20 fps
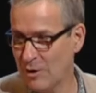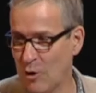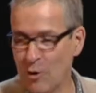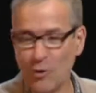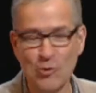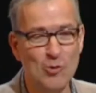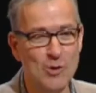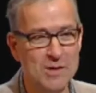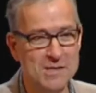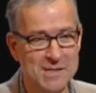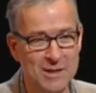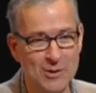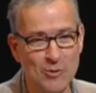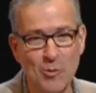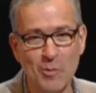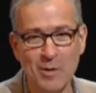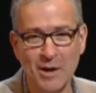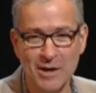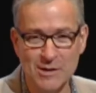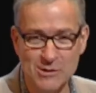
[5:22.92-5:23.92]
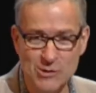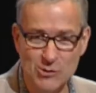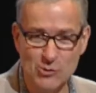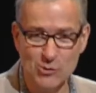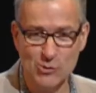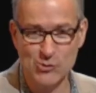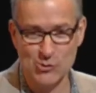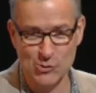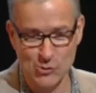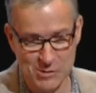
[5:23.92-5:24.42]
en quoi ces
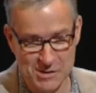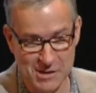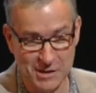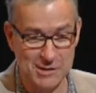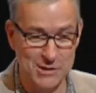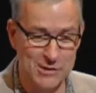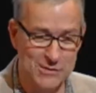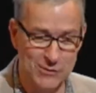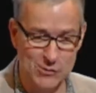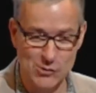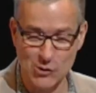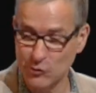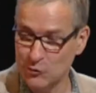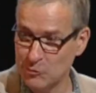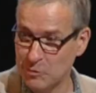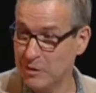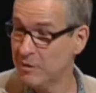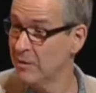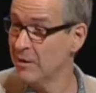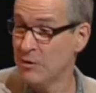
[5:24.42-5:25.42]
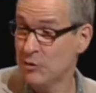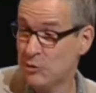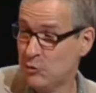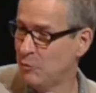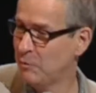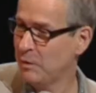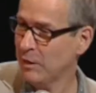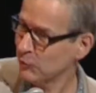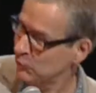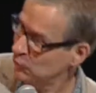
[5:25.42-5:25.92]
coopérations sont satisfaisantes. Je
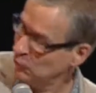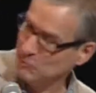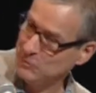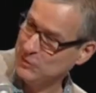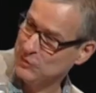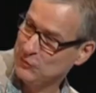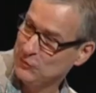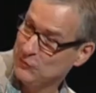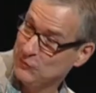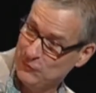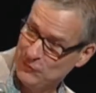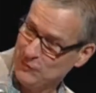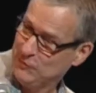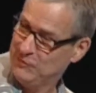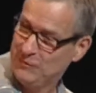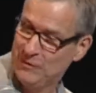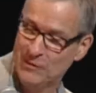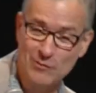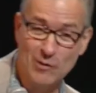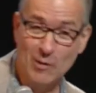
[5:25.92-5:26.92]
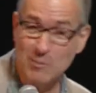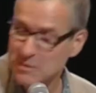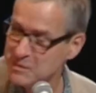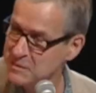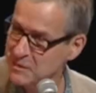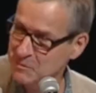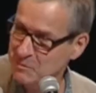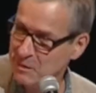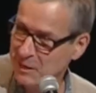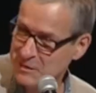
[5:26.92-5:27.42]
suis perturbé, je viens de voir
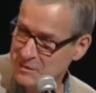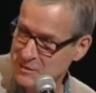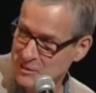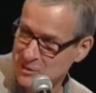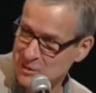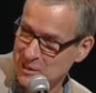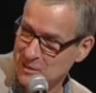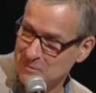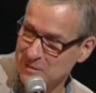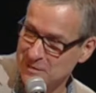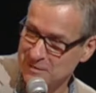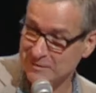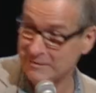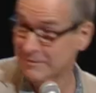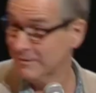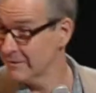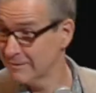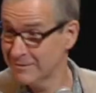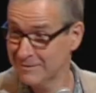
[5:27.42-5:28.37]
passer le Paris Saint-Germain.